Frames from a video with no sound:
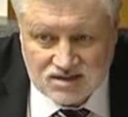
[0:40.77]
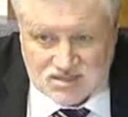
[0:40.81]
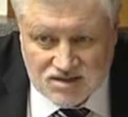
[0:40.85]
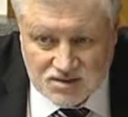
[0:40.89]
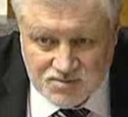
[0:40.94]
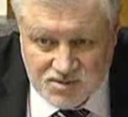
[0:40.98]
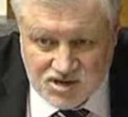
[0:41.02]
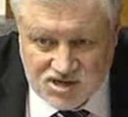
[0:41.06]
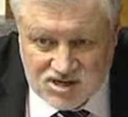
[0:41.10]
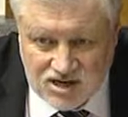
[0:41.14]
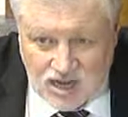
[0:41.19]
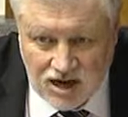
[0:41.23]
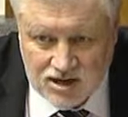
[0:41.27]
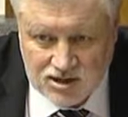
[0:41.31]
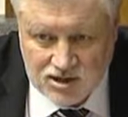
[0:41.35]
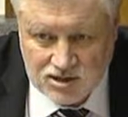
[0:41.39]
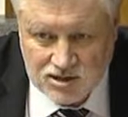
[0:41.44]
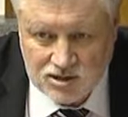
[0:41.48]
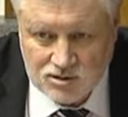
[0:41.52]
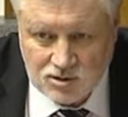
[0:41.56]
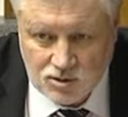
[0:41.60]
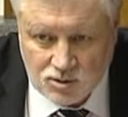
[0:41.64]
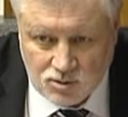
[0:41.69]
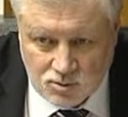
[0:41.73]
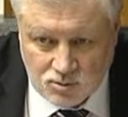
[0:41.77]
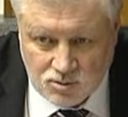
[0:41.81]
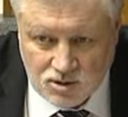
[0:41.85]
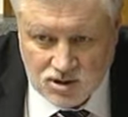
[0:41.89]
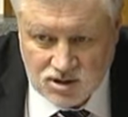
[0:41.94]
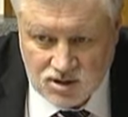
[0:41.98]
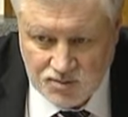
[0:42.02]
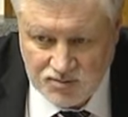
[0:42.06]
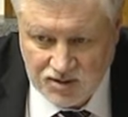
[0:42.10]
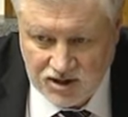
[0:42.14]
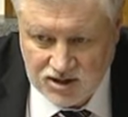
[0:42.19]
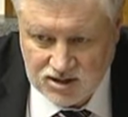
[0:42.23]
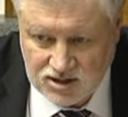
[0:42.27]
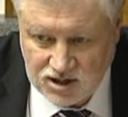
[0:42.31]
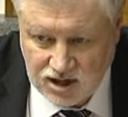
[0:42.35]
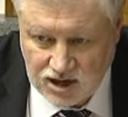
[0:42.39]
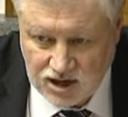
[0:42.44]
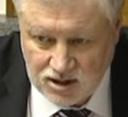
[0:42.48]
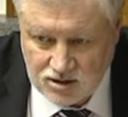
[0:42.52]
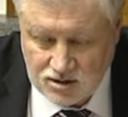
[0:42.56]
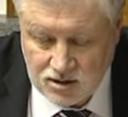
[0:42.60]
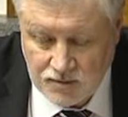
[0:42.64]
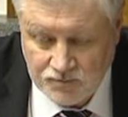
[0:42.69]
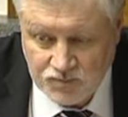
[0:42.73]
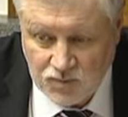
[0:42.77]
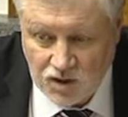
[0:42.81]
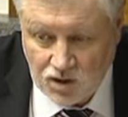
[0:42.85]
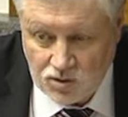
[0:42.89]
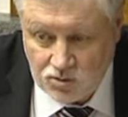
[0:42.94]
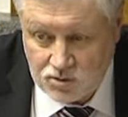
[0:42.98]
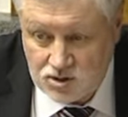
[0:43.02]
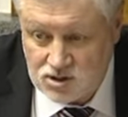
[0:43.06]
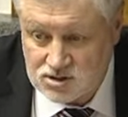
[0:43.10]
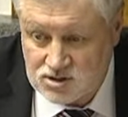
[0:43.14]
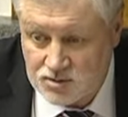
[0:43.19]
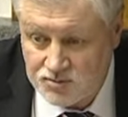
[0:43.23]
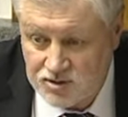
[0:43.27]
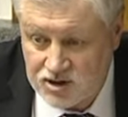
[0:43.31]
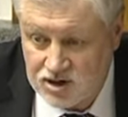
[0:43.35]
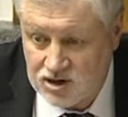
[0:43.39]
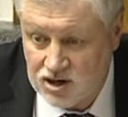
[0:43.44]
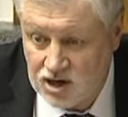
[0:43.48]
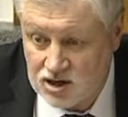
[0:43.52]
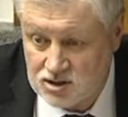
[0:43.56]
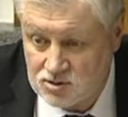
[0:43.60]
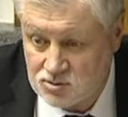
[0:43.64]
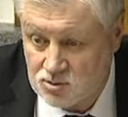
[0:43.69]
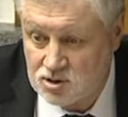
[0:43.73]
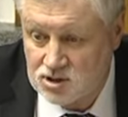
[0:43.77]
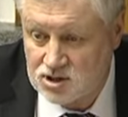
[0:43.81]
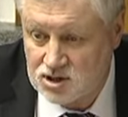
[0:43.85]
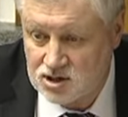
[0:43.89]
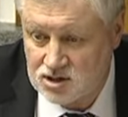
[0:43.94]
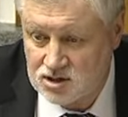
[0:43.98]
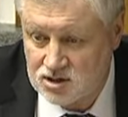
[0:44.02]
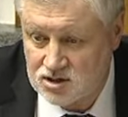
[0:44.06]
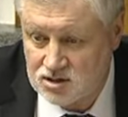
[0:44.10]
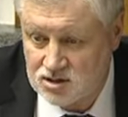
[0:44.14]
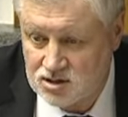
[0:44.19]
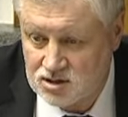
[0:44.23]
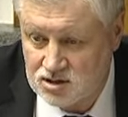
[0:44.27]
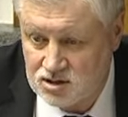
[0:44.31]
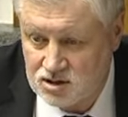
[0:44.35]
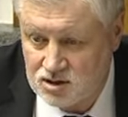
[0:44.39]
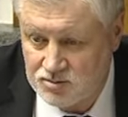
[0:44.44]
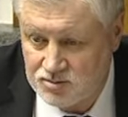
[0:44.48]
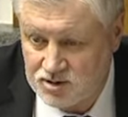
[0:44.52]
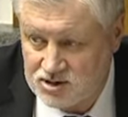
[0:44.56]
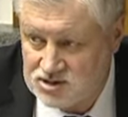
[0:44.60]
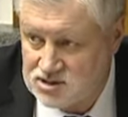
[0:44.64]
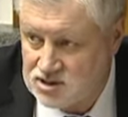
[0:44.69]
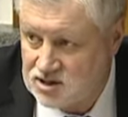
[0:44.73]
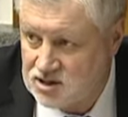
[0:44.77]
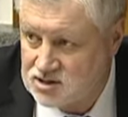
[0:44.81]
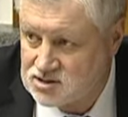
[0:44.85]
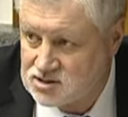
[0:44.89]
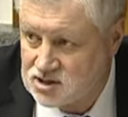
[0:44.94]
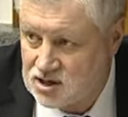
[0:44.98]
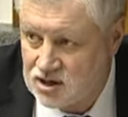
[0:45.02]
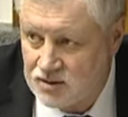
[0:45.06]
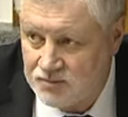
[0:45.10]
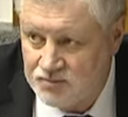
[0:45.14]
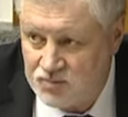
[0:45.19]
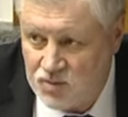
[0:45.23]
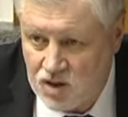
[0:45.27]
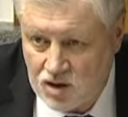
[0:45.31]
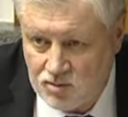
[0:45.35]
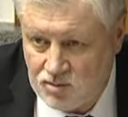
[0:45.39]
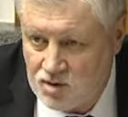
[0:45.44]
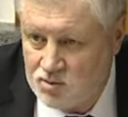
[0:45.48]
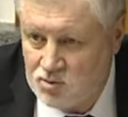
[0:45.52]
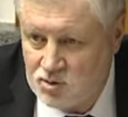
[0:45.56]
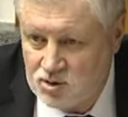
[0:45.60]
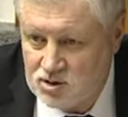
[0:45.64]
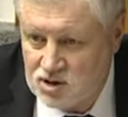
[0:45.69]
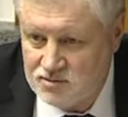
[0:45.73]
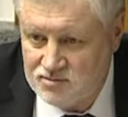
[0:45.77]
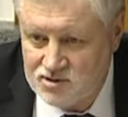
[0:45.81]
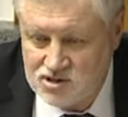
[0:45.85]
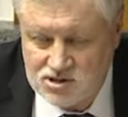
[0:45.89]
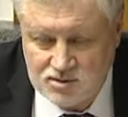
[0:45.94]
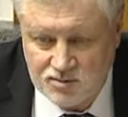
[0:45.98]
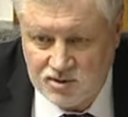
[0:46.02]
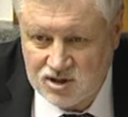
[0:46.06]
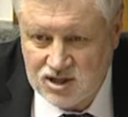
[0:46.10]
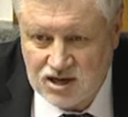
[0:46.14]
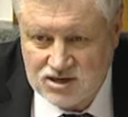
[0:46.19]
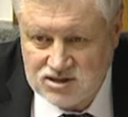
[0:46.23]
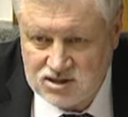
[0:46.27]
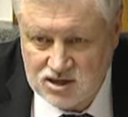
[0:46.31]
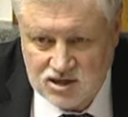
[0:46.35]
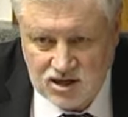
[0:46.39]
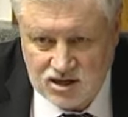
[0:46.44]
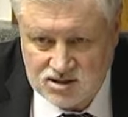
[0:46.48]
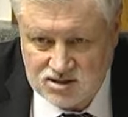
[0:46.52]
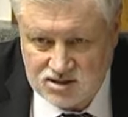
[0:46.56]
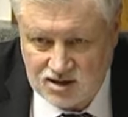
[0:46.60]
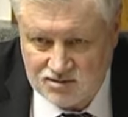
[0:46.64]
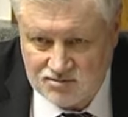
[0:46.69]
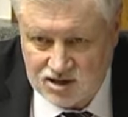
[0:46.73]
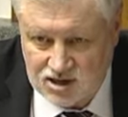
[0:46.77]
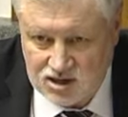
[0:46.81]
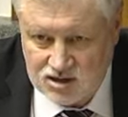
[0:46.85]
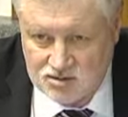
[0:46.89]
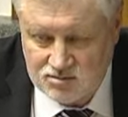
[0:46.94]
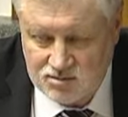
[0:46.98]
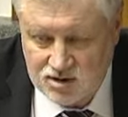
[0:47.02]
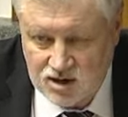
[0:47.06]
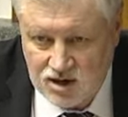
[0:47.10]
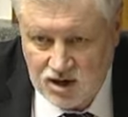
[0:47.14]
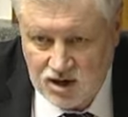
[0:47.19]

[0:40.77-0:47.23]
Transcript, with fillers: Замечательно друг друга дополняют. Но если принять только э, президентский, мы многие вещи мы возить оставляем.